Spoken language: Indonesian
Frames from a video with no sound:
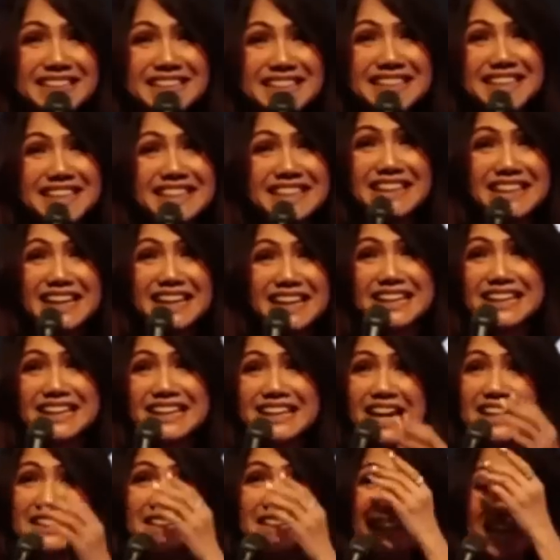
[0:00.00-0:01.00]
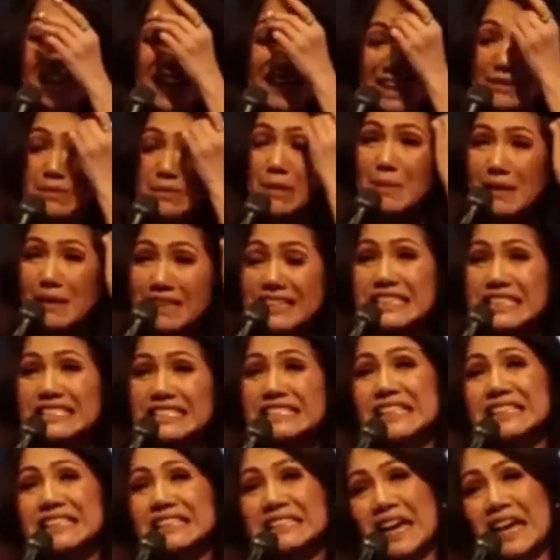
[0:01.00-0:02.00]
Iya. Kadang-kadang memang
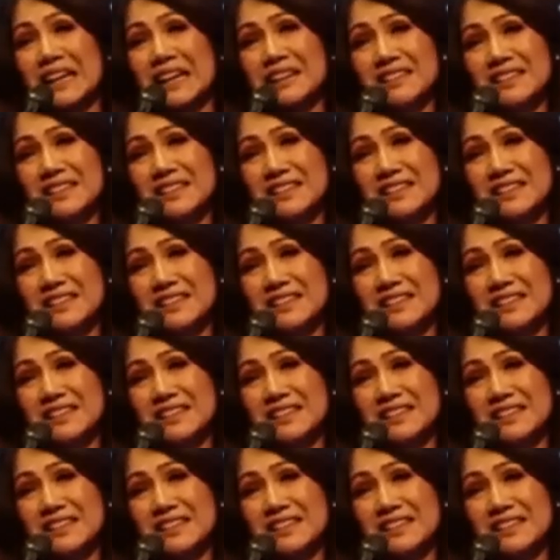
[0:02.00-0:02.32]
diizinkan